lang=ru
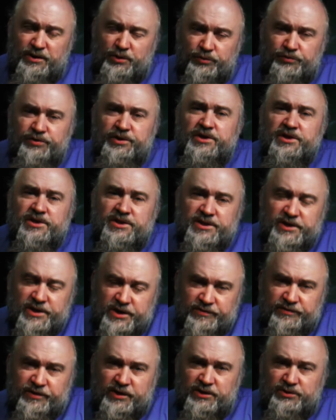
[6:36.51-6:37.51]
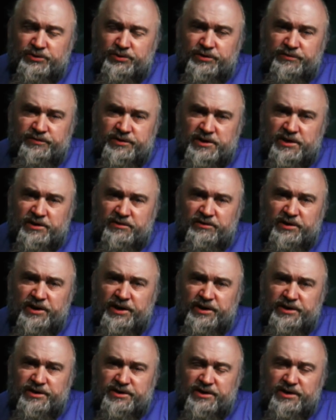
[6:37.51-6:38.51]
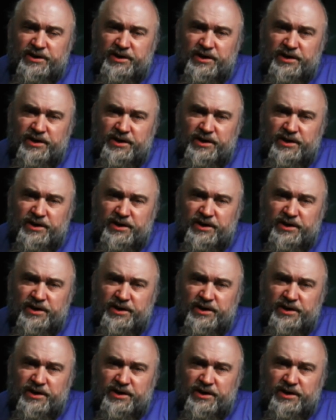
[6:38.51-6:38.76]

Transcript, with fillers: увидите церкви, которые возглавляете.